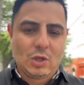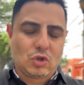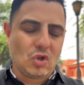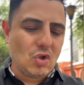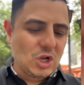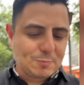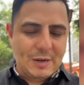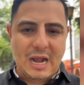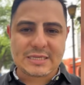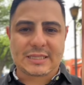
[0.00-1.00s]
Todos los
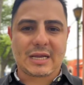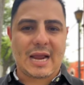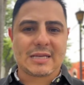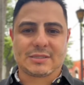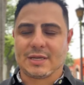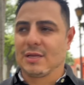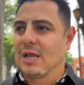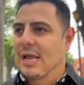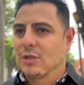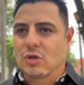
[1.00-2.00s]
penales que tajaste,
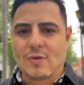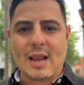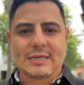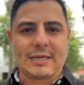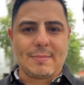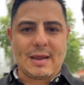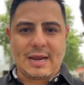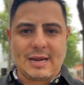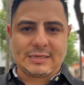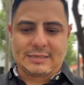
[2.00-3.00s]
todas las
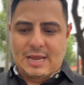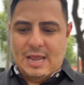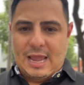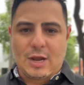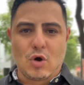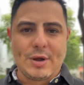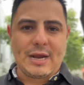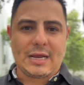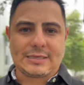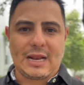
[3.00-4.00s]
imágenes
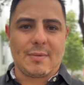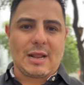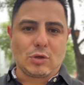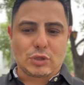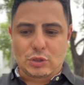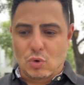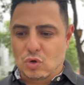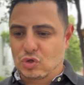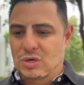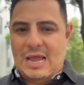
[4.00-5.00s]
icónicas celebrando
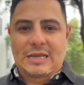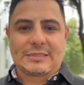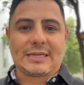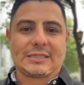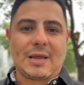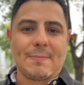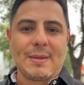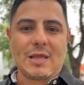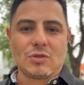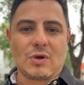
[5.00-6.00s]
títulos se están
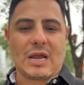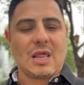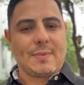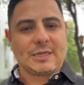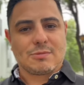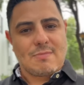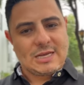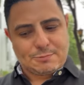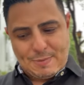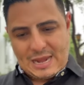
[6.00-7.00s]
viendo cada vez
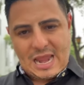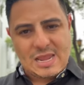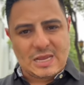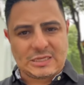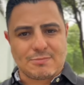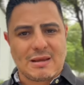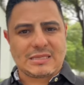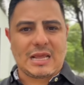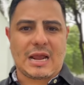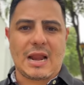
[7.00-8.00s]
más pequeñas, más
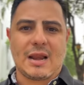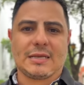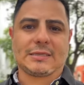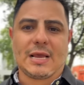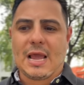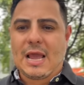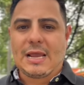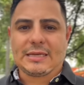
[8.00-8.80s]
lejanas, y